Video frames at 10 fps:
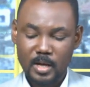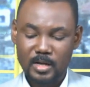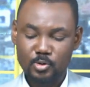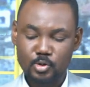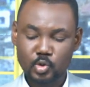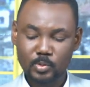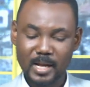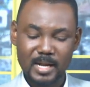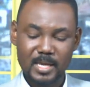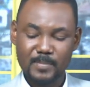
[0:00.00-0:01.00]
Le
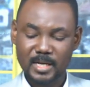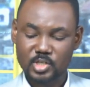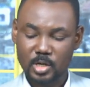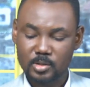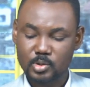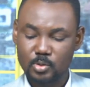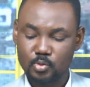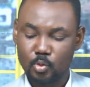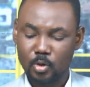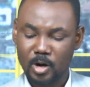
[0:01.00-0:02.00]
journal Émergence
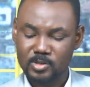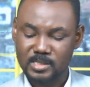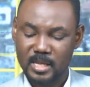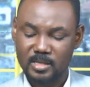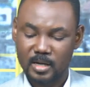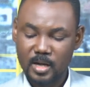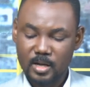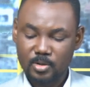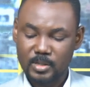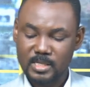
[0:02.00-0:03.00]
nous renseigne
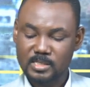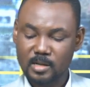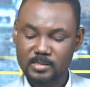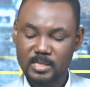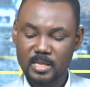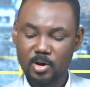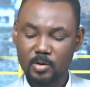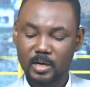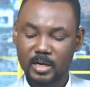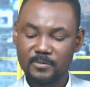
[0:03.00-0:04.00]
que des
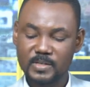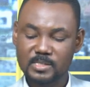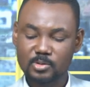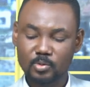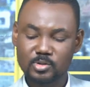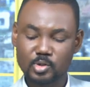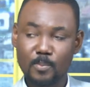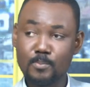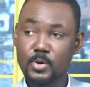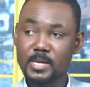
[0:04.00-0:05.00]
enseignants grévistes sont
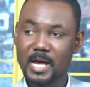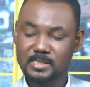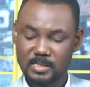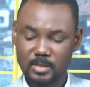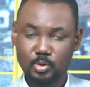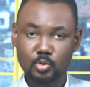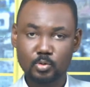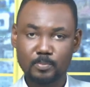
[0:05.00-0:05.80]
menacés de toutes